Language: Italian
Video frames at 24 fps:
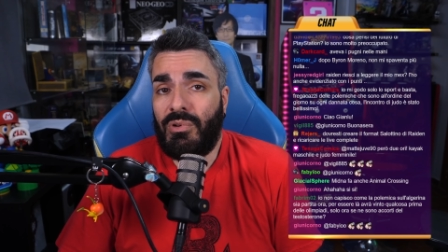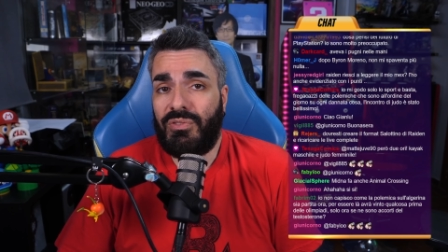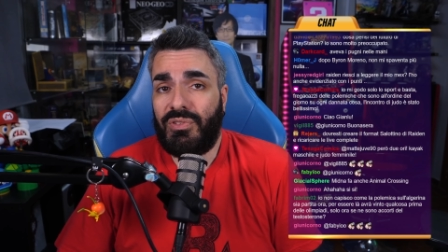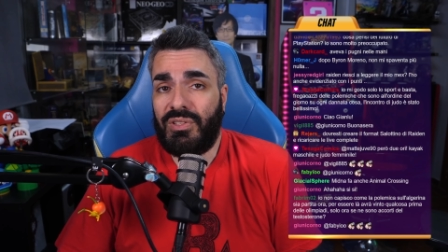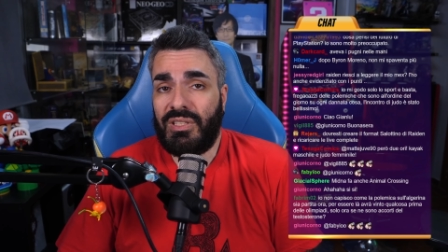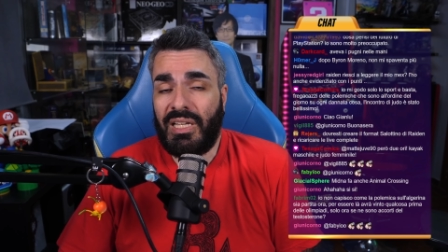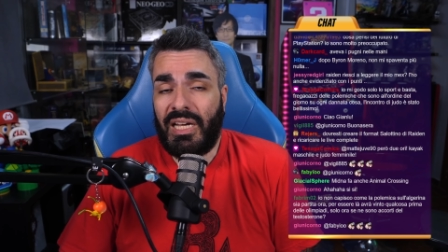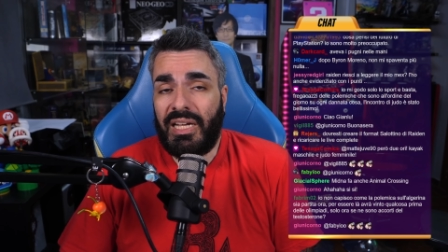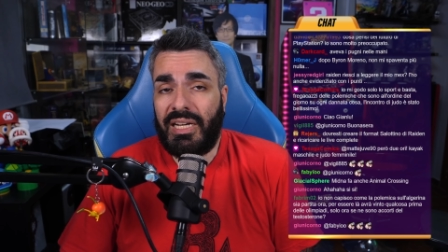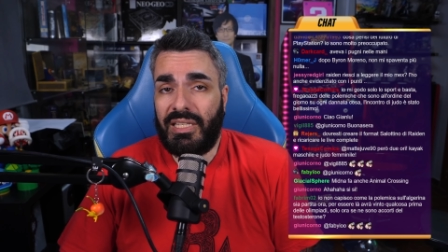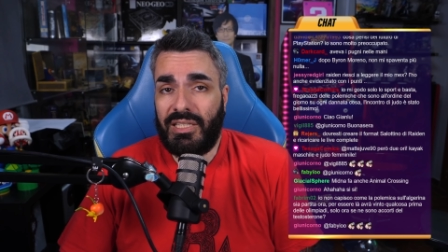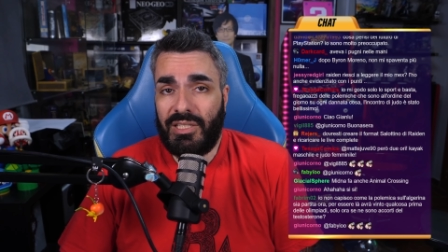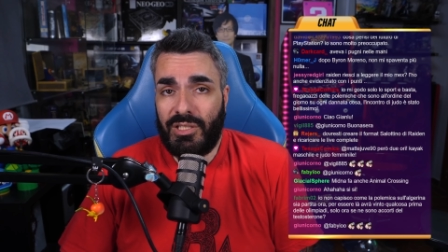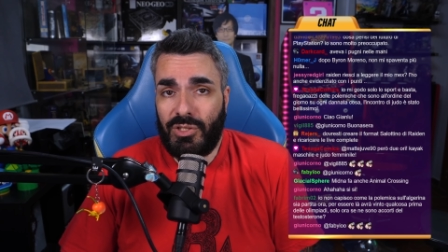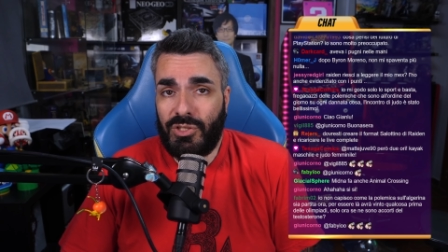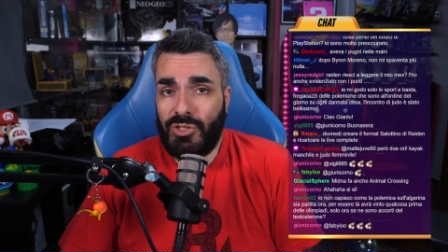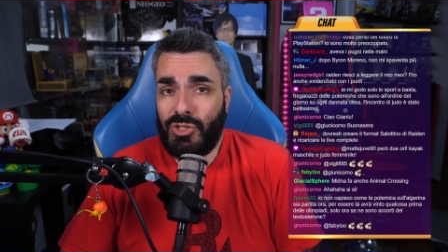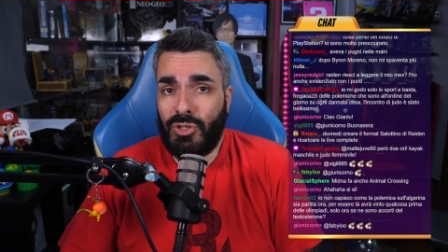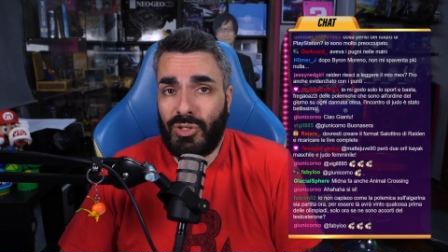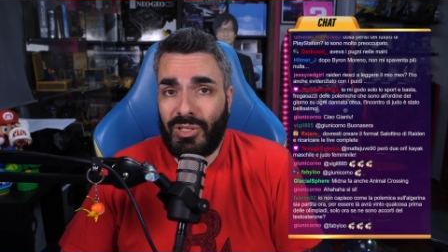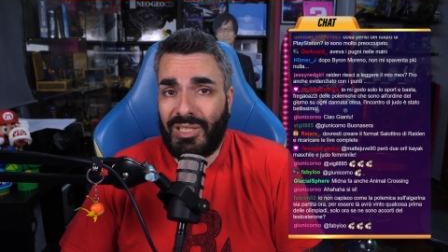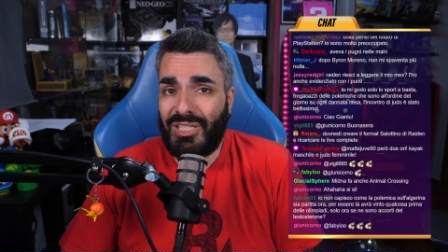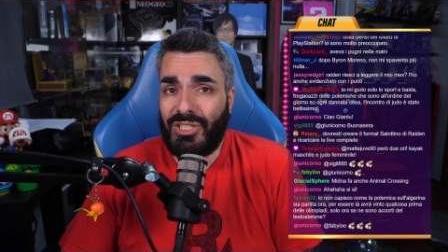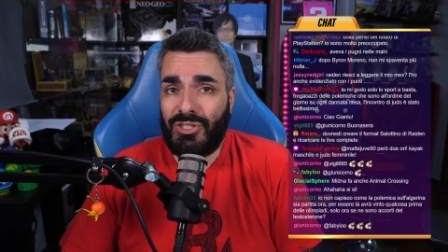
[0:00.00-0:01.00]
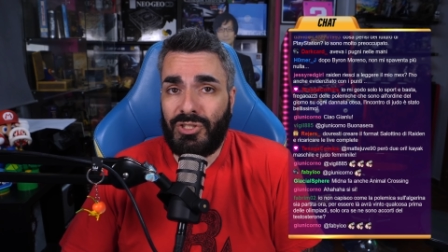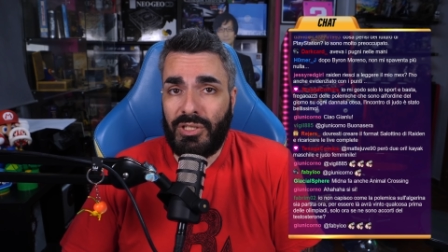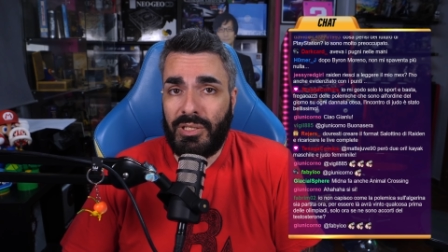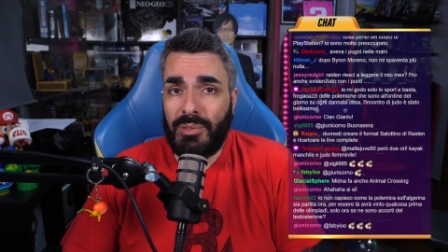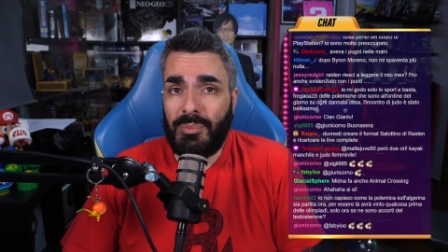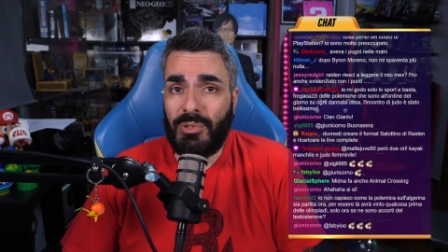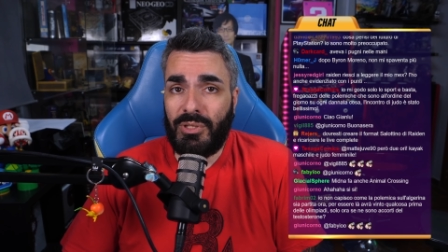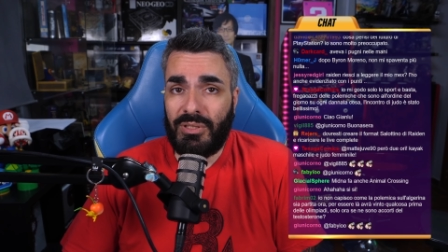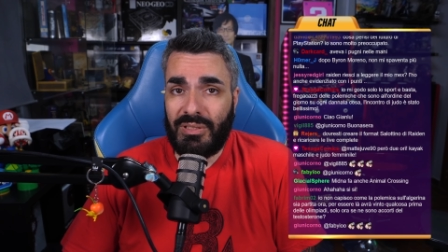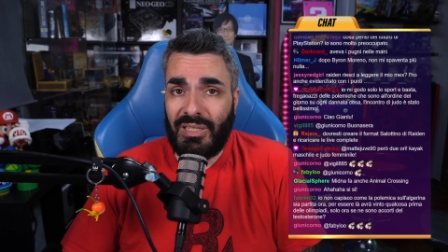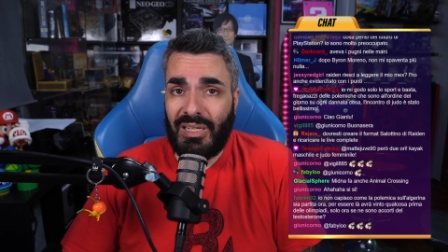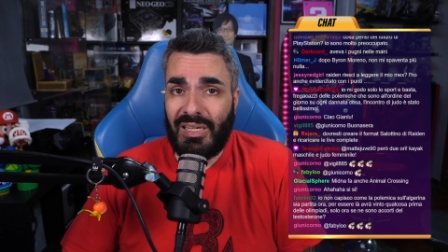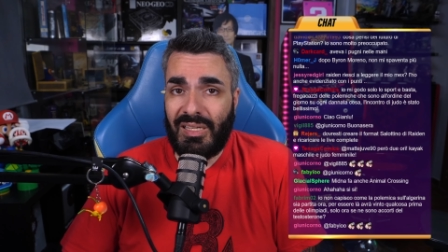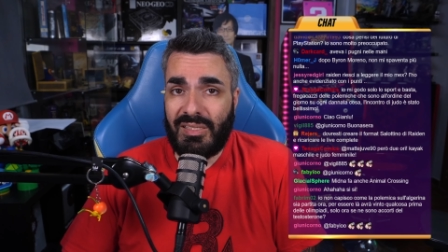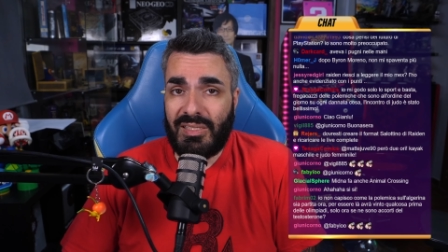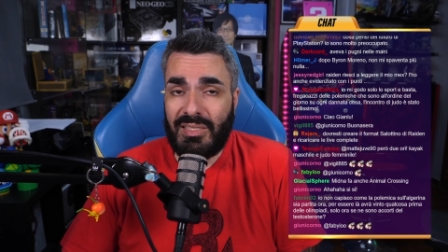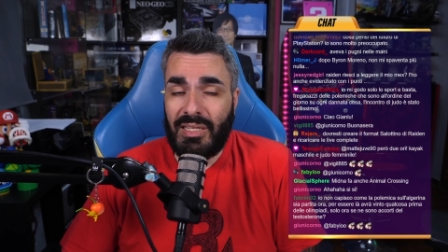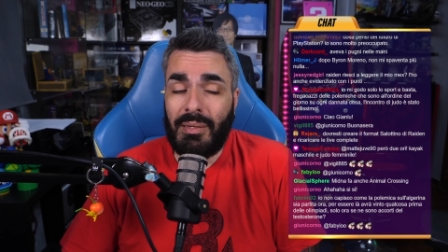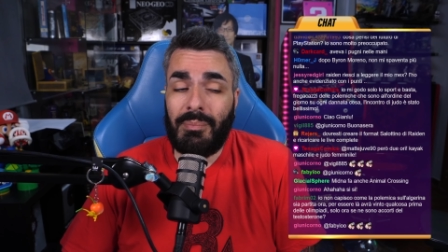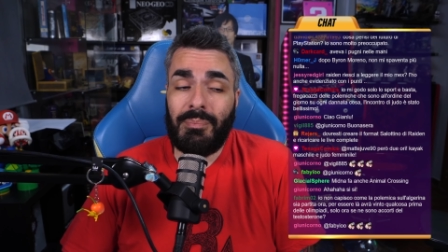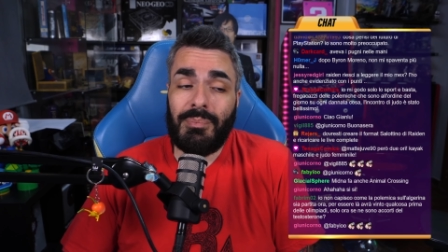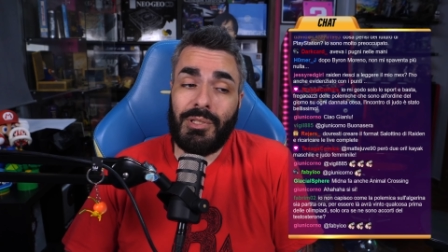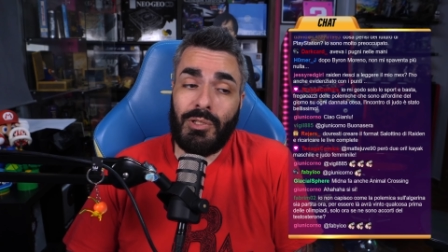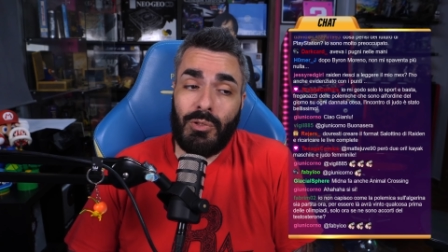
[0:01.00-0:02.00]
fidare di ciò che ci riporta la
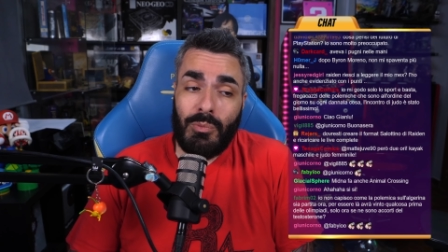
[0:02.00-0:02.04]
stampa.